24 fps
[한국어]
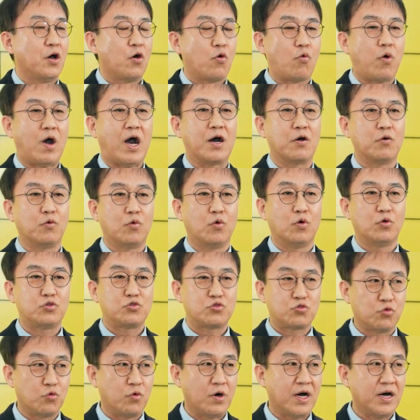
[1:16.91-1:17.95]

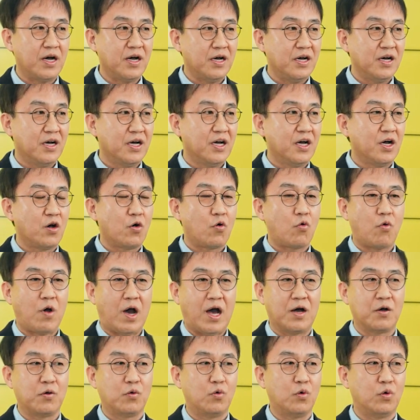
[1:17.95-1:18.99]
광고주와
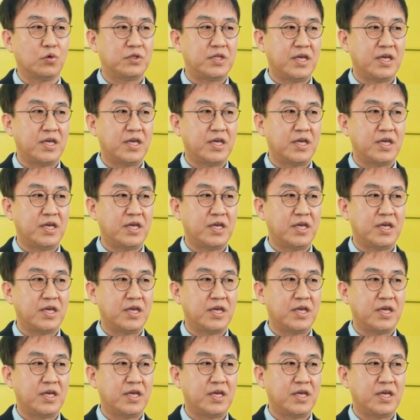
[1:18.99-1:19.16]
광고